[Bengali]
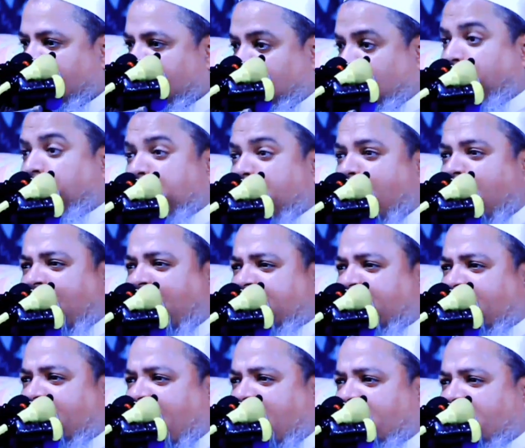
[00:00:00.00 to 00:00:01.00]

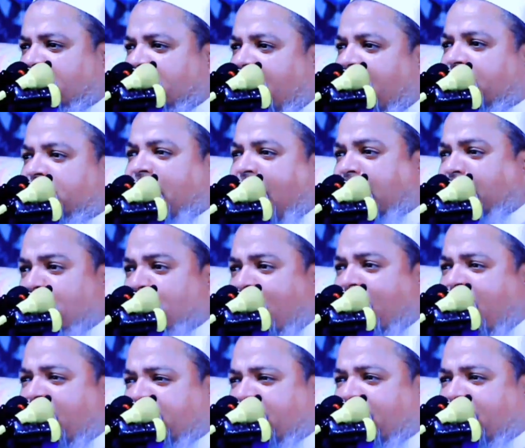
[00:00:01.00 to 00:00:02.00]
টুপিওয়ালাকে গালি দেয়
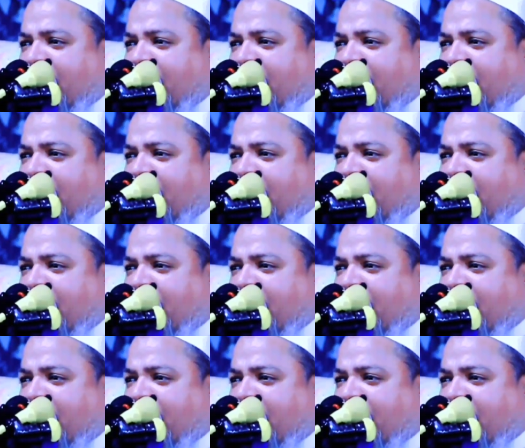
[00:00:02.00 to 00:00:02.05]
দাড়িওয়ালাকে